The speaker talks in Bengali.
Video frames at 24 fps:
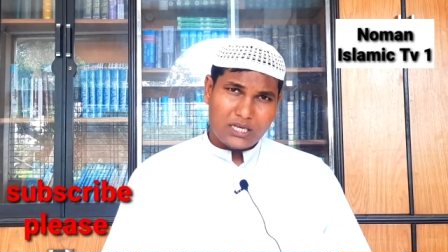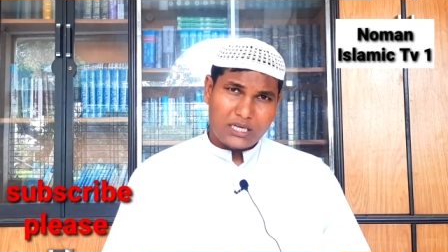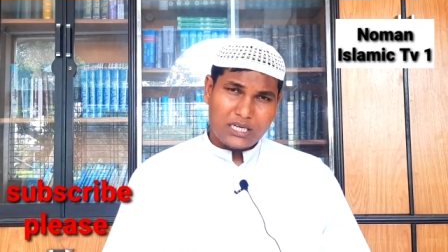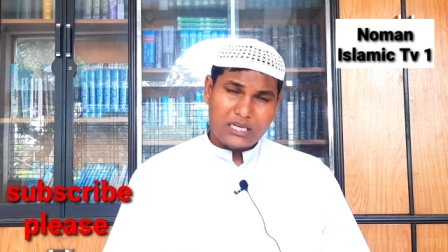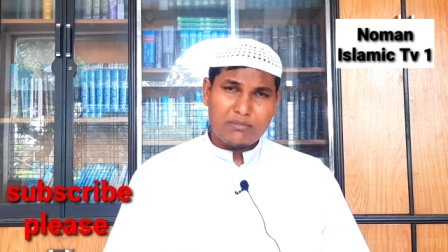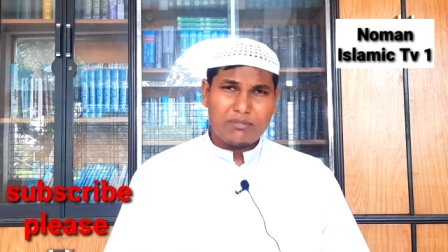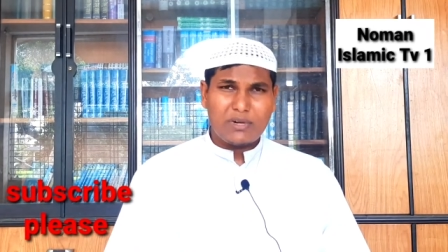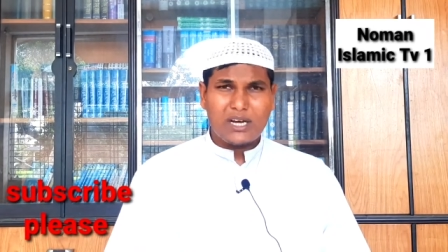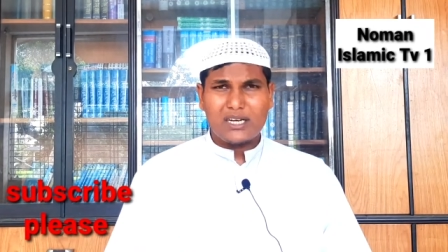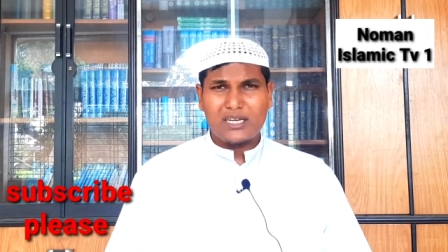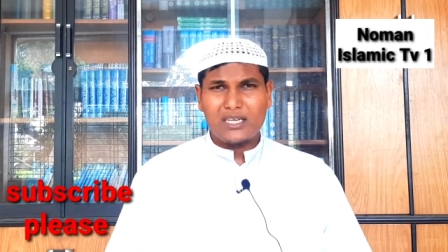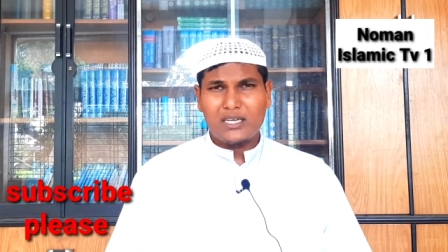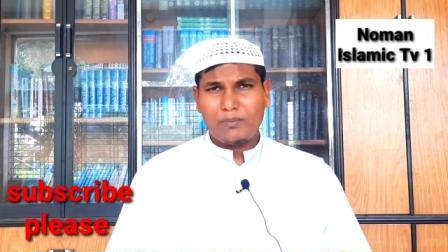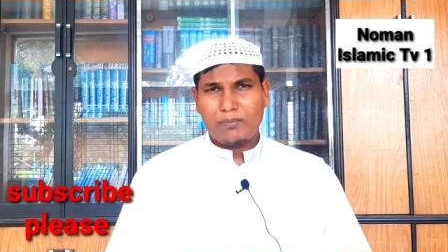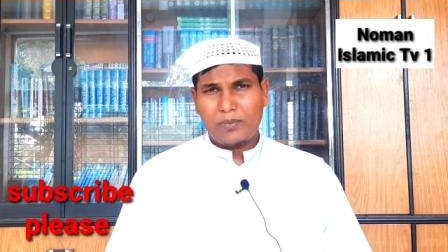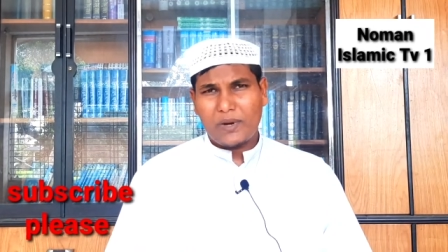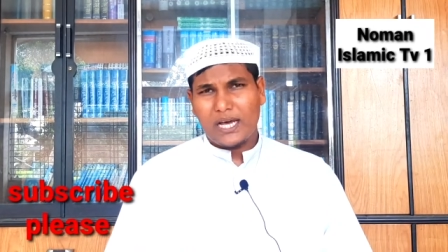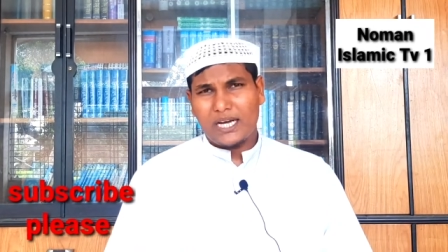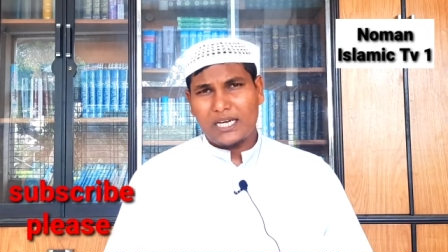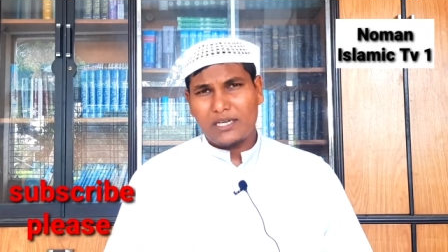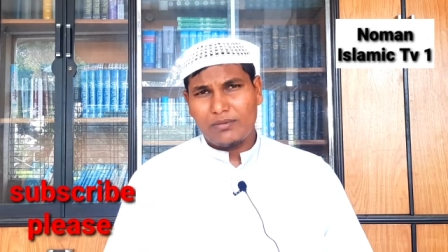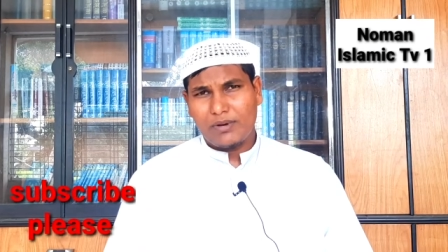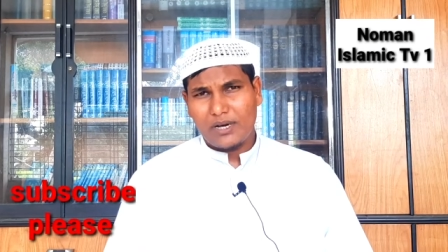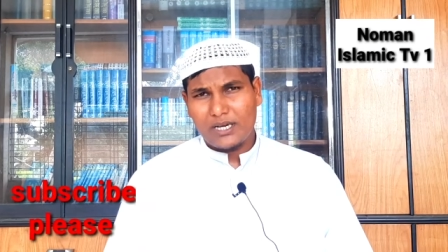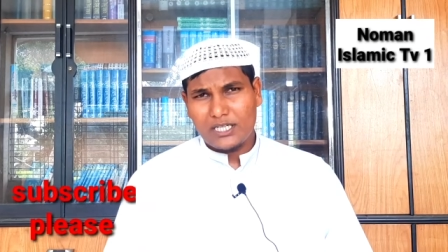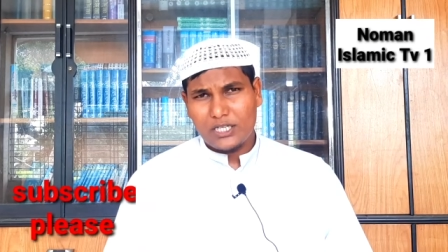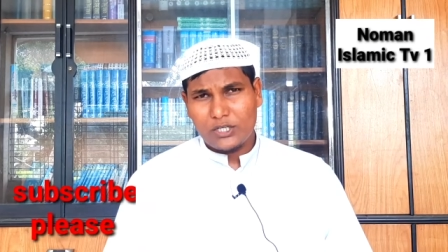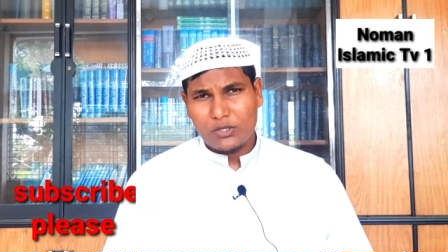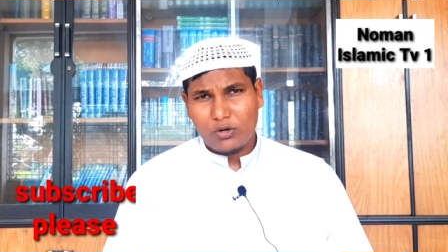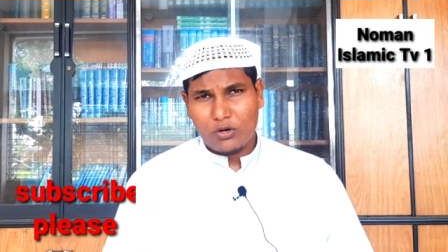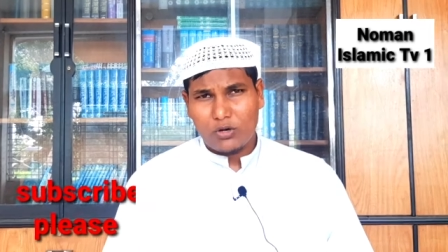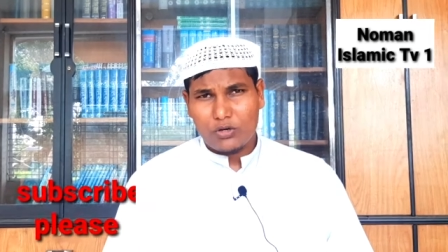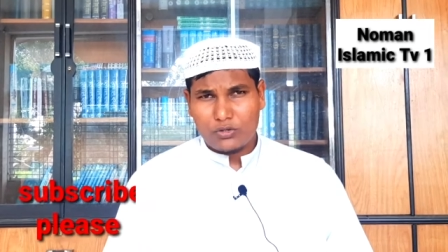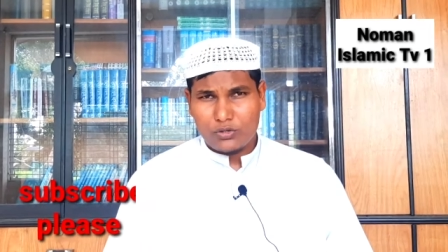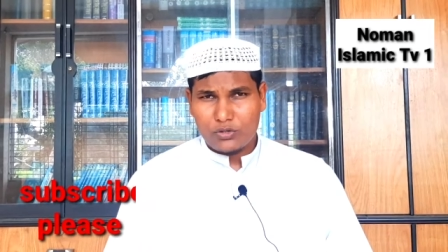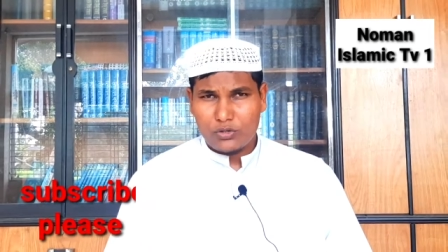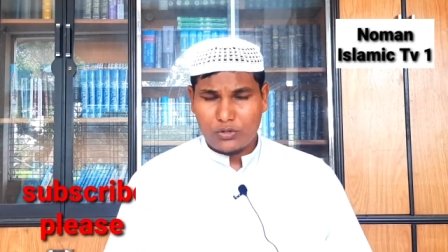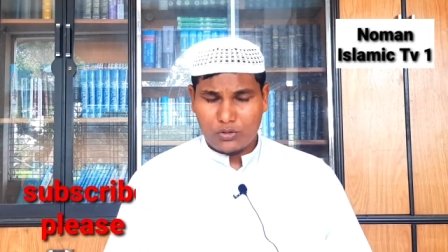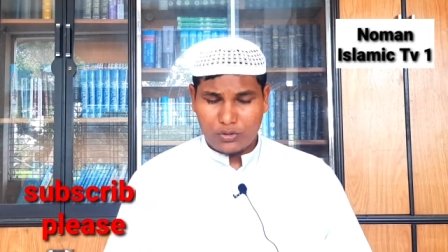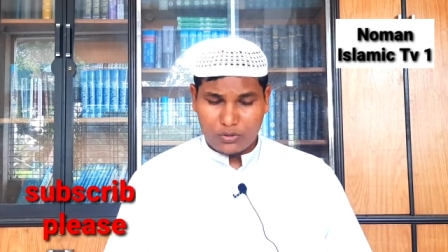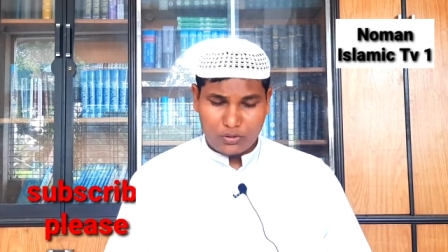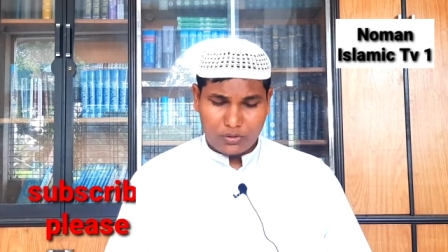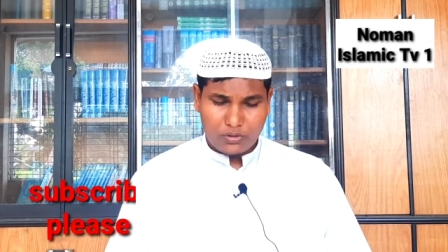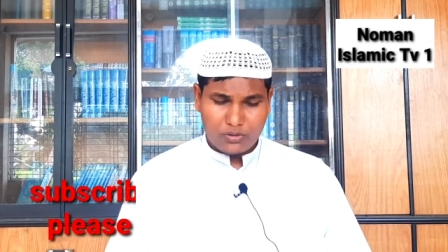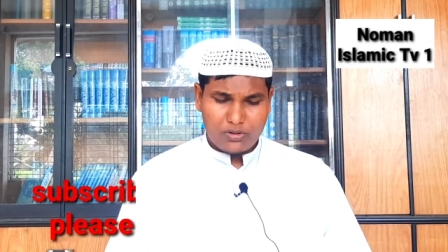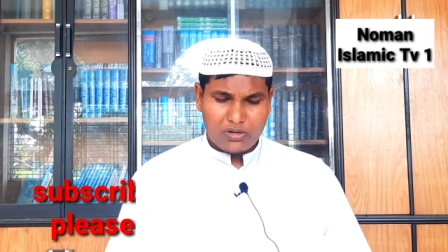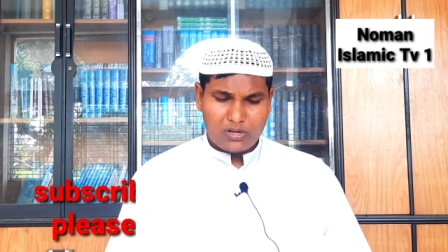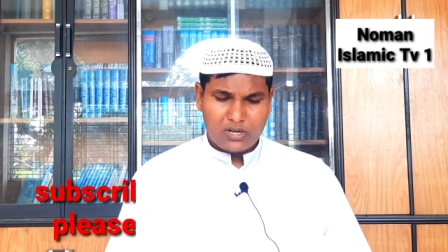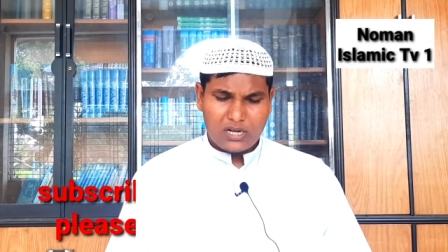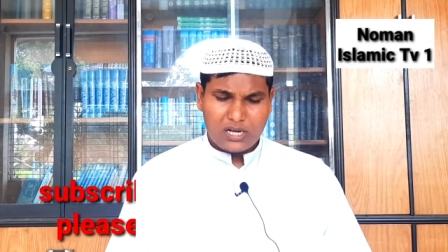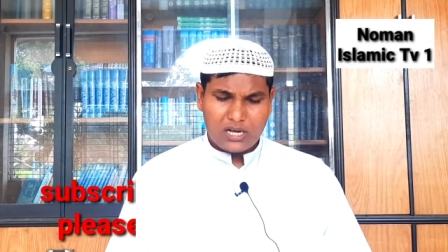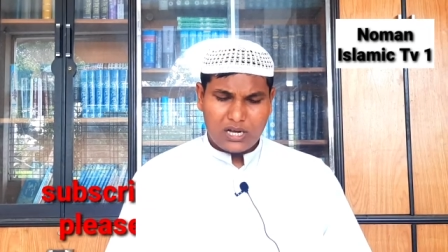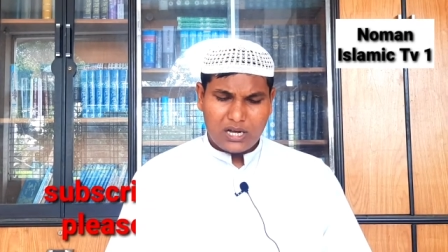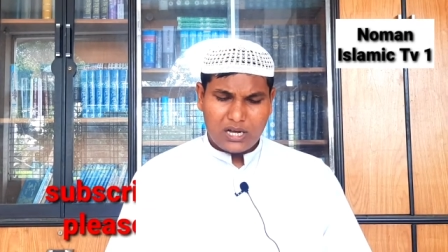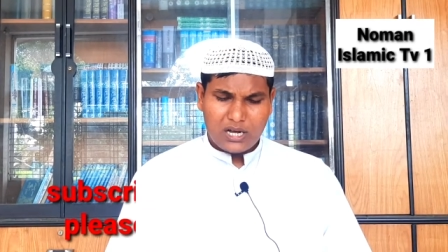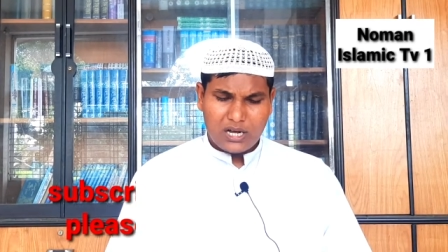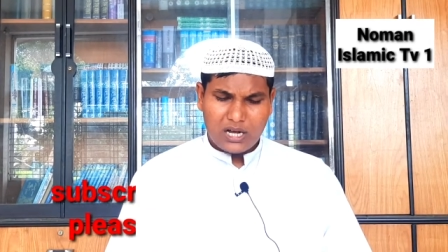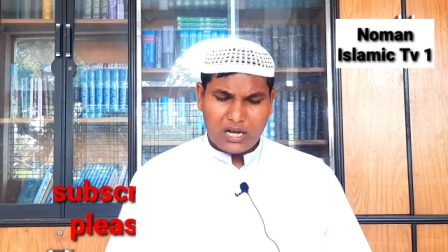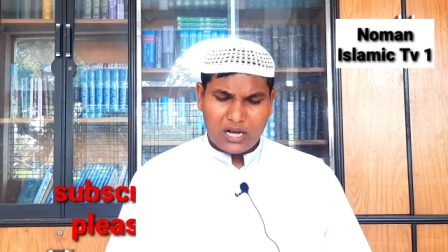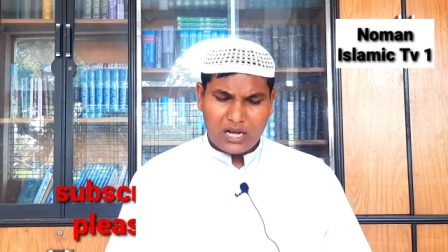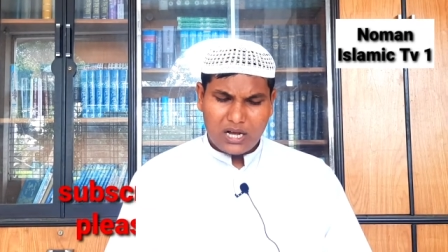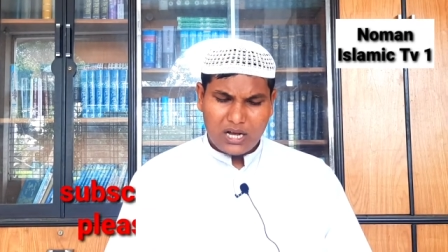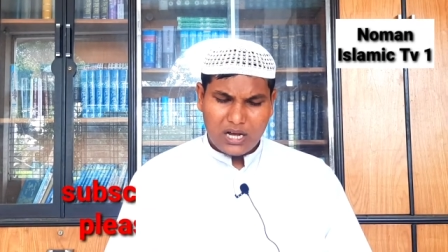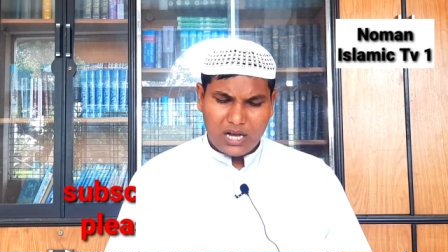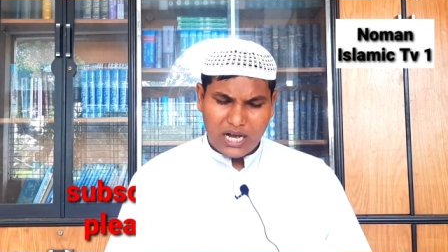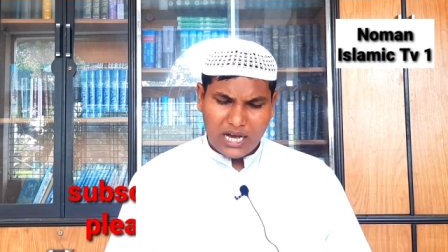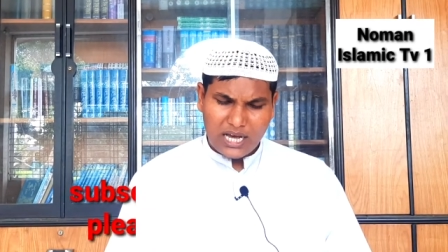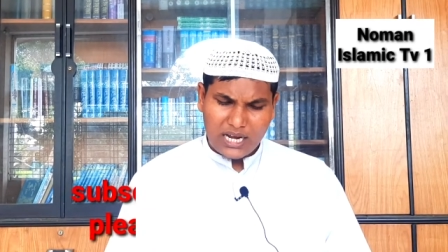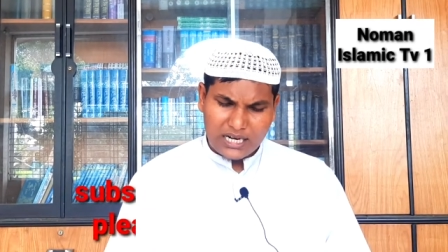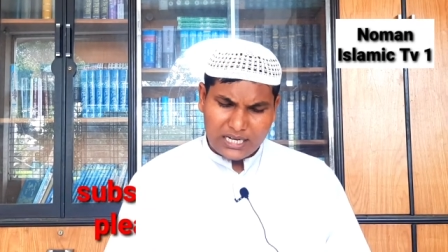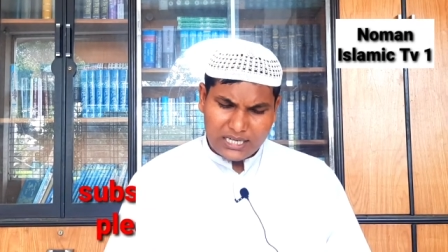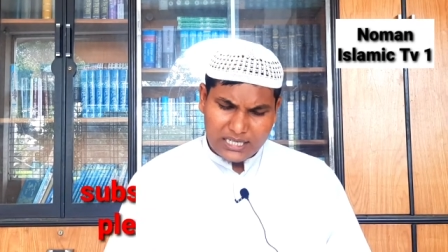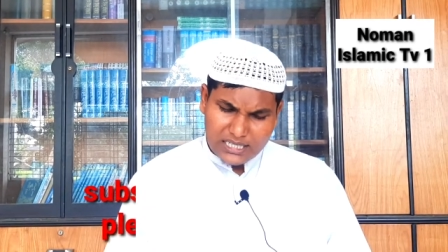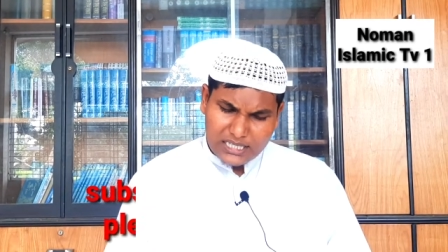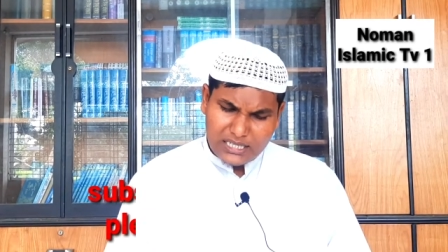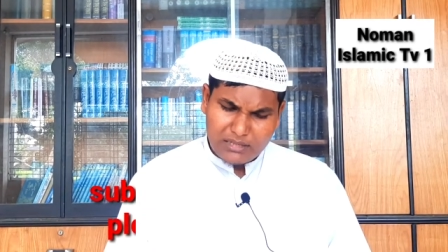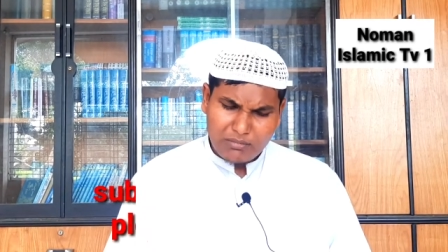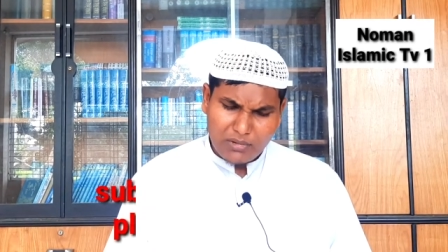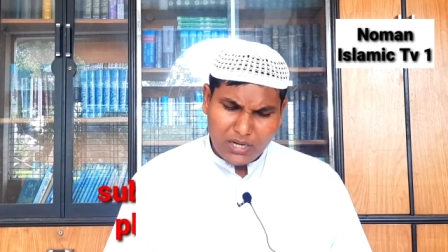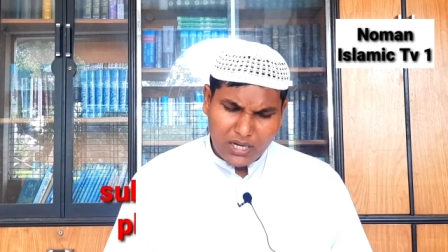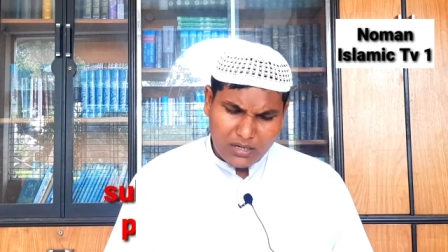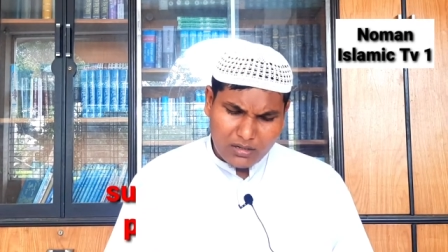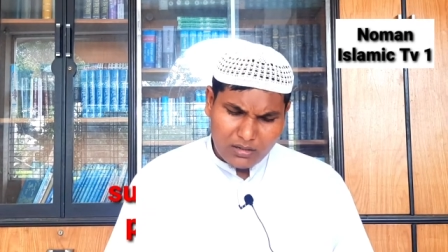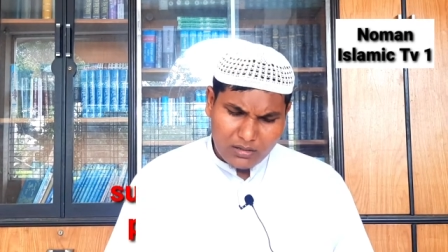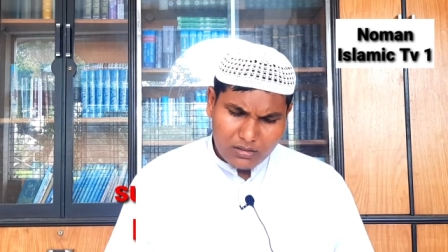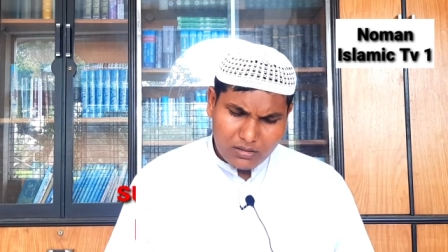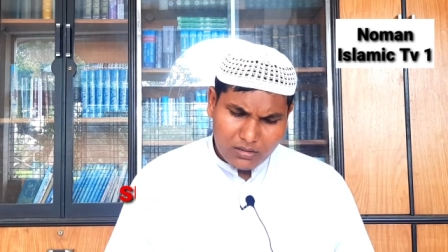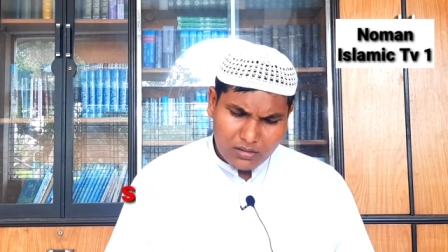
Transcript: ইমানের পারিভাষিক অর্থ হল আল ইমান